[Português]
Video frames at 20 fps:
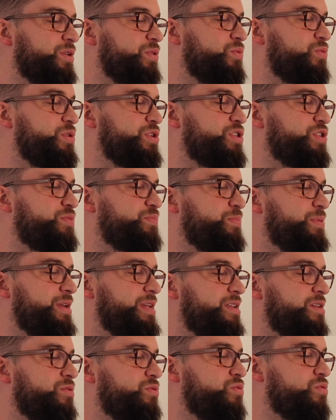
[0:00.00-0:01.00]
do
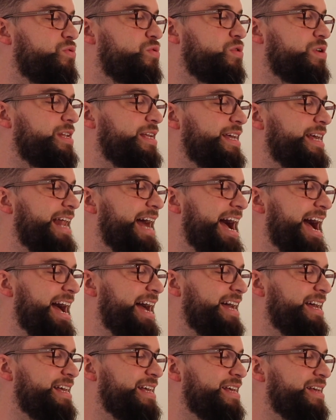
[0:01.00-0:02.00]
espírito
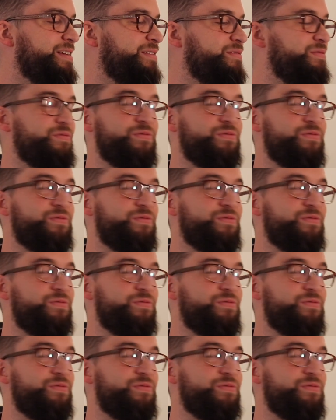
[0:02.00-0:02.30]
colherá